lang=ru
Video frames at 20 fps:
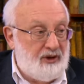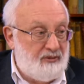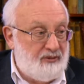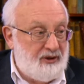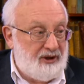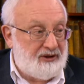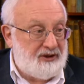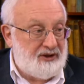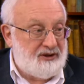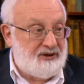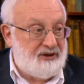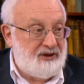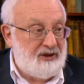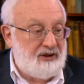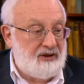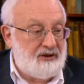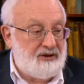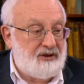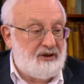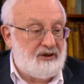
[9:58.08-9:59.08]
было бы это
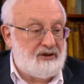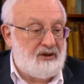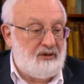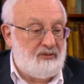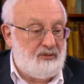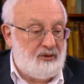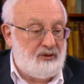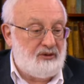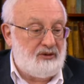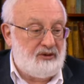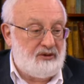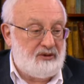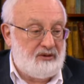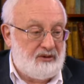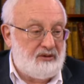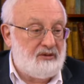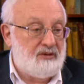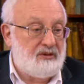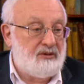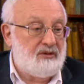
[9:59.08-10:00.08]
сделать, если бы
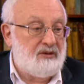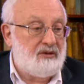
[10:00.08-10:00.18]
он